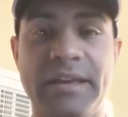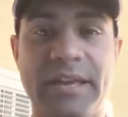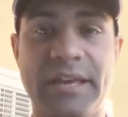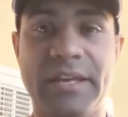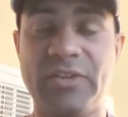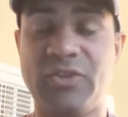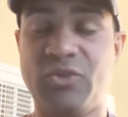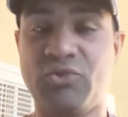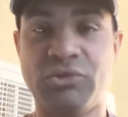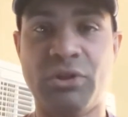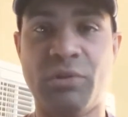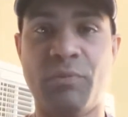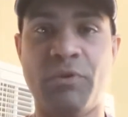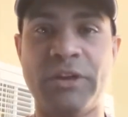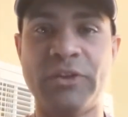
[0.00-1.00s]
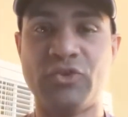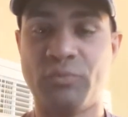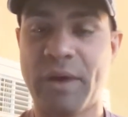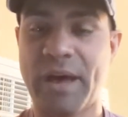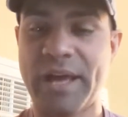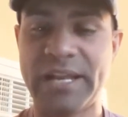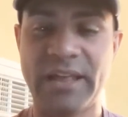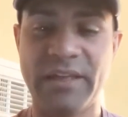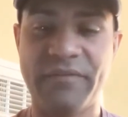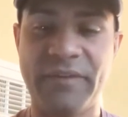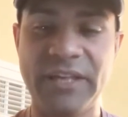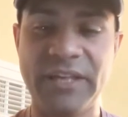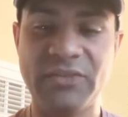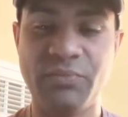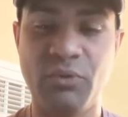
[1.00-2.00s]
y si usted lo pone en su página de
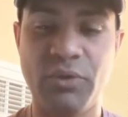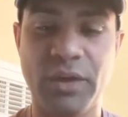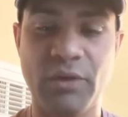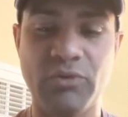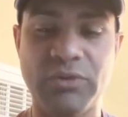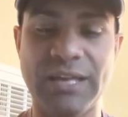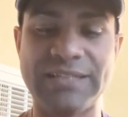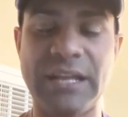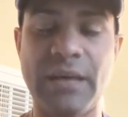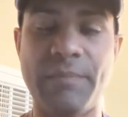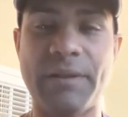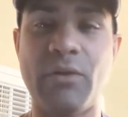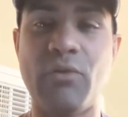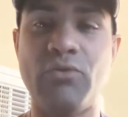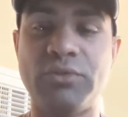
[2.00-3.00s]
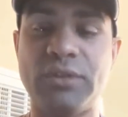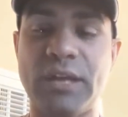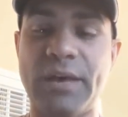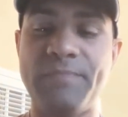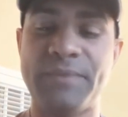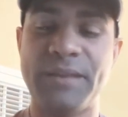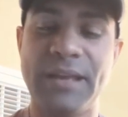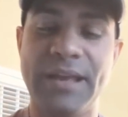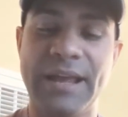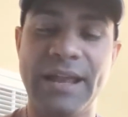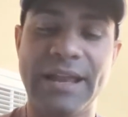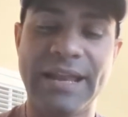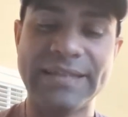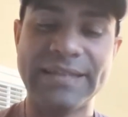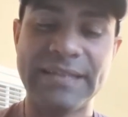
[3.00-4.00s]
Facebook y usted hace la pregunta,
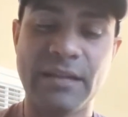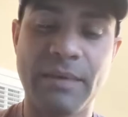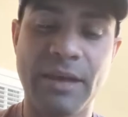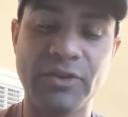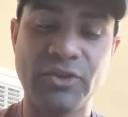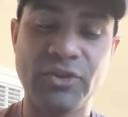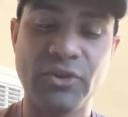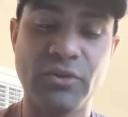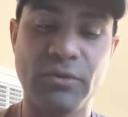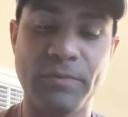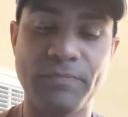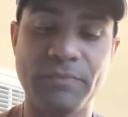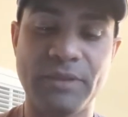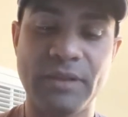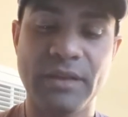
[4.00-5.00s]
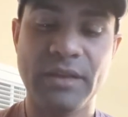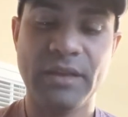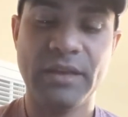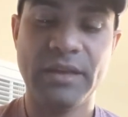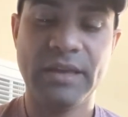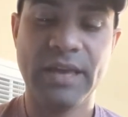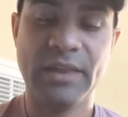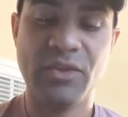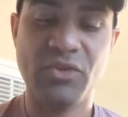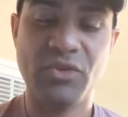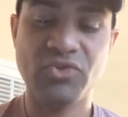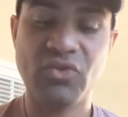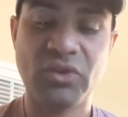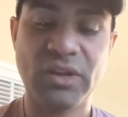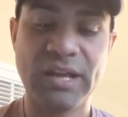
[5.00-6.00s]
la salvación que
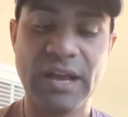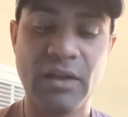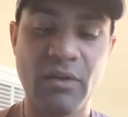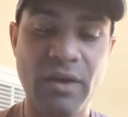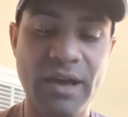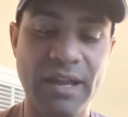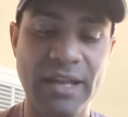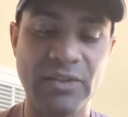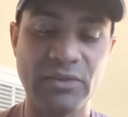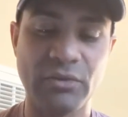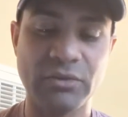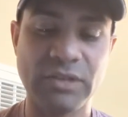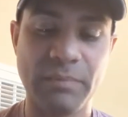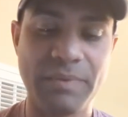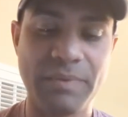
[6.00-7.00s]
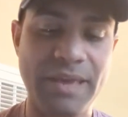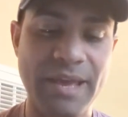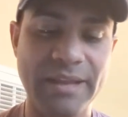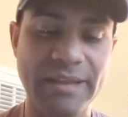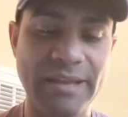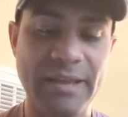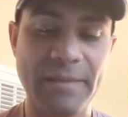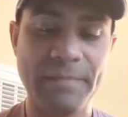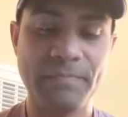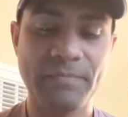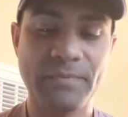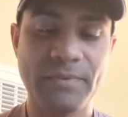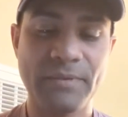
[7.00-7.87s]
Dios nos regaló en Cristo se pierde